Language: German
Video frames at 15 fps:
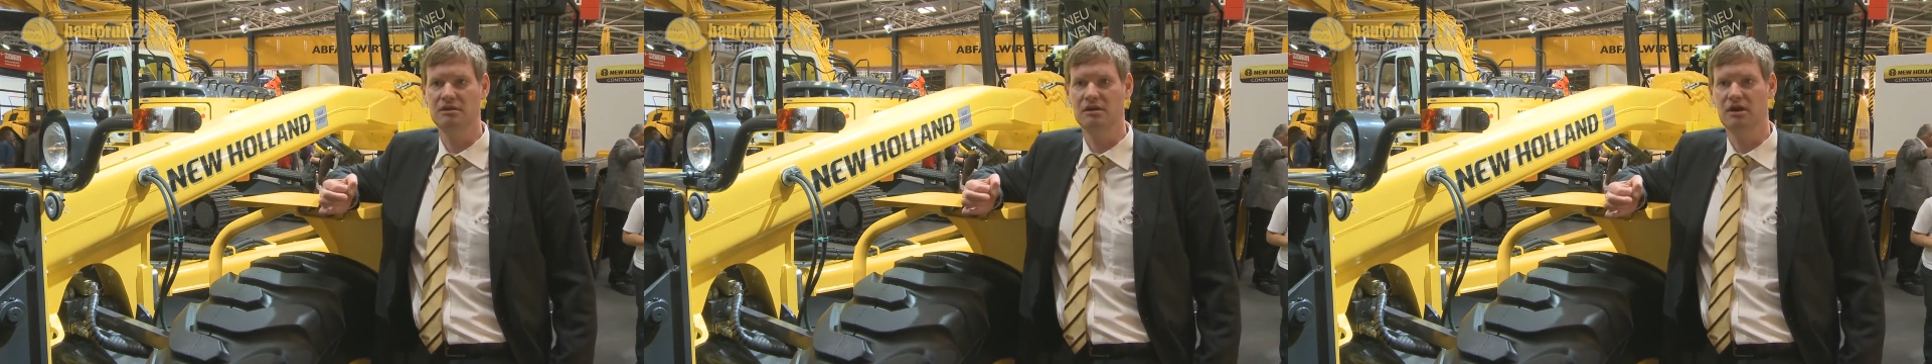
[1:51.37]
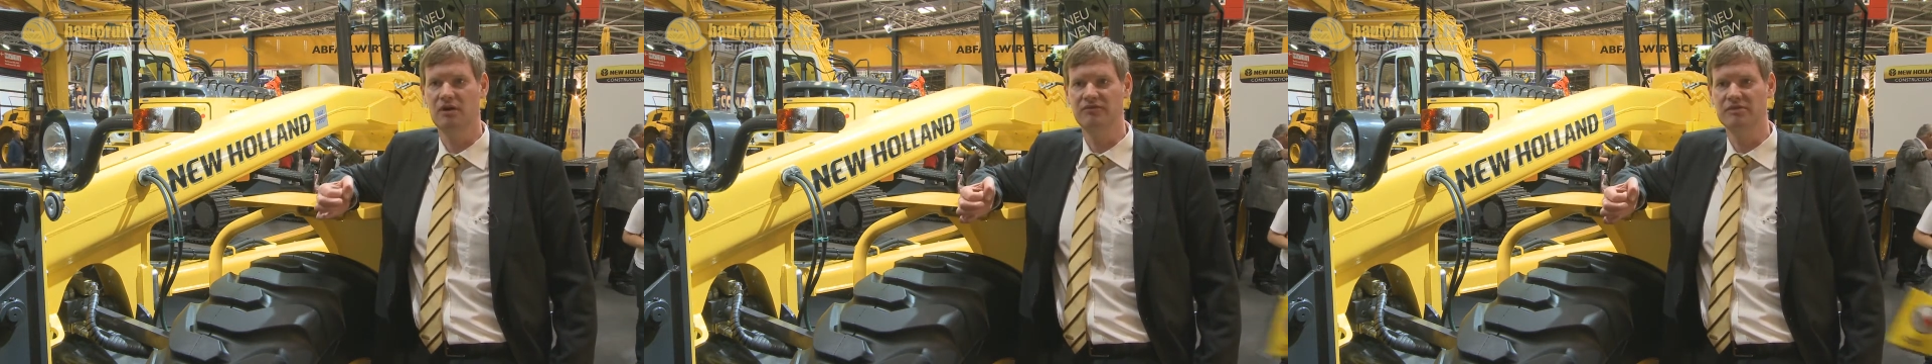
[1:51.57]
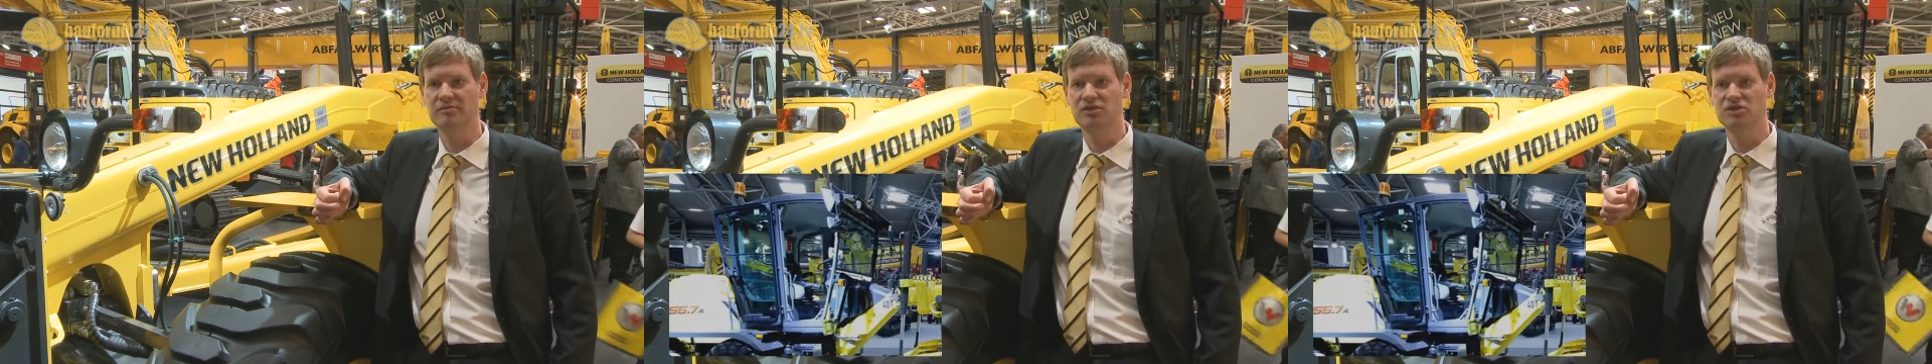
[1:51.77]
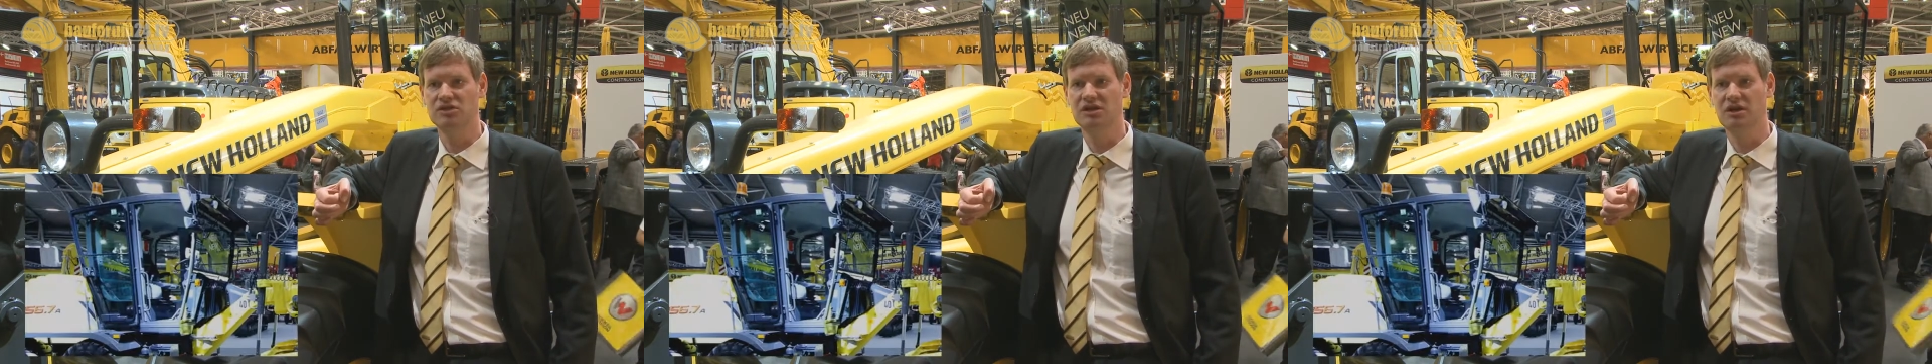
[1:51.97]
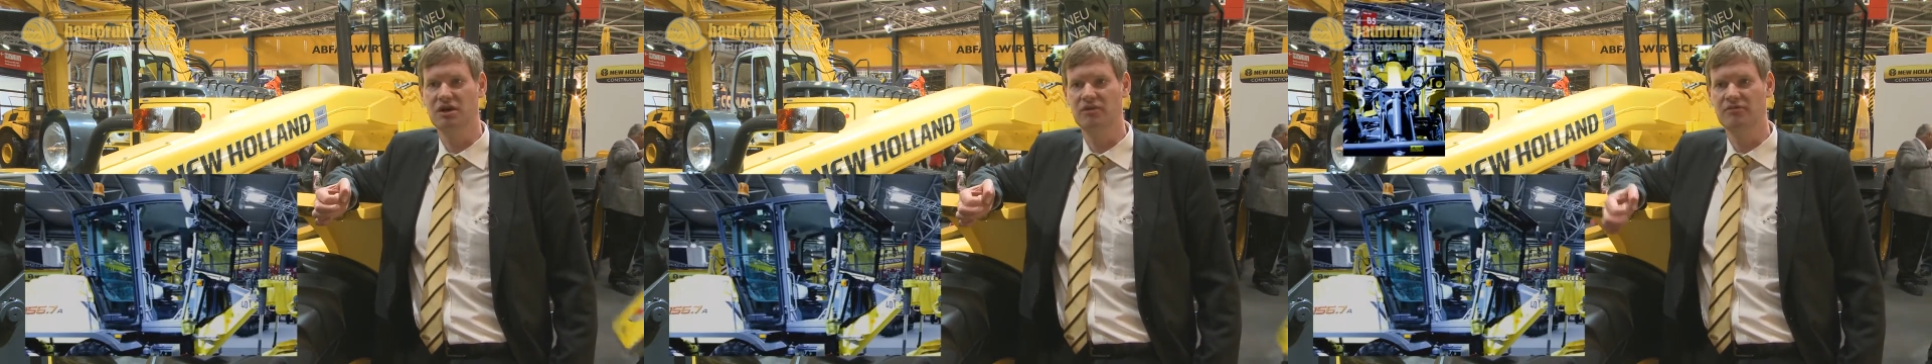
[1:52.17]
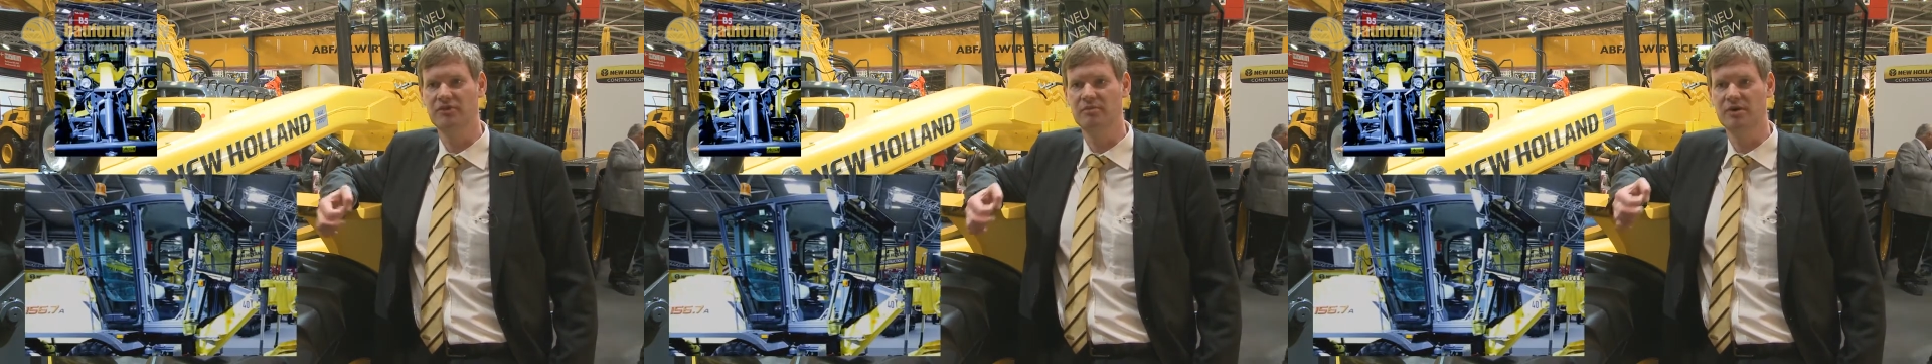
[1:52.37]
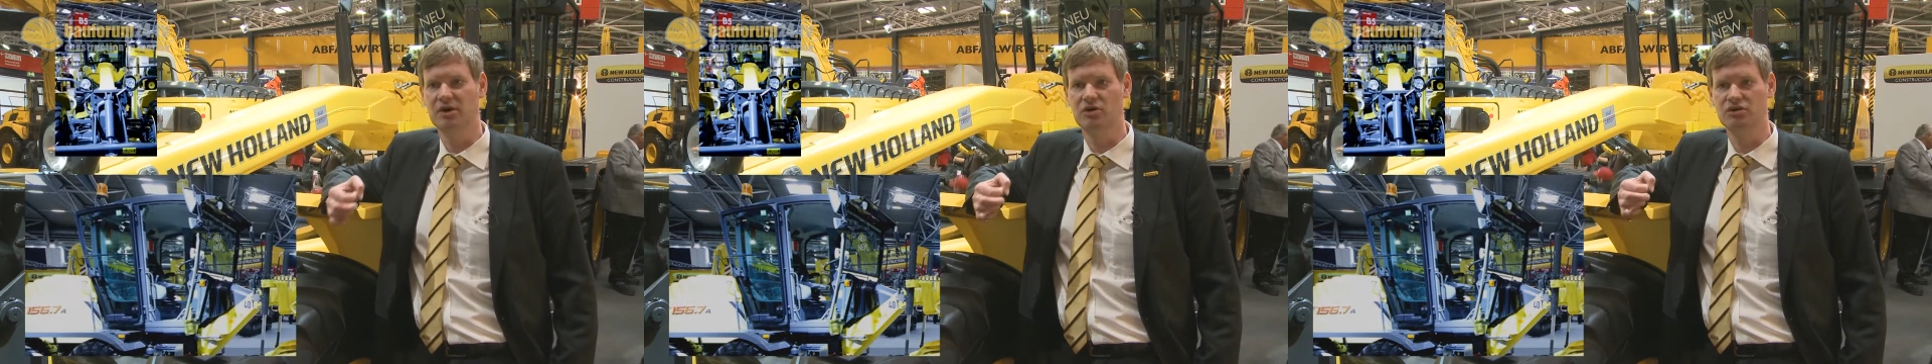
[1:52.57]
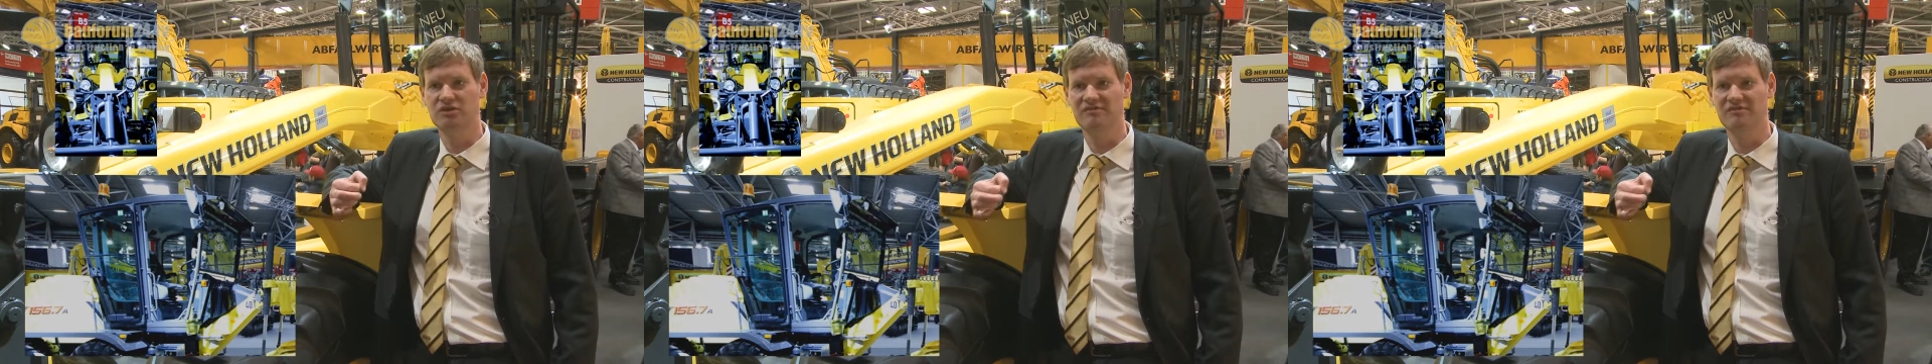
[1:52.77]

auf die Maschine aufgebaut,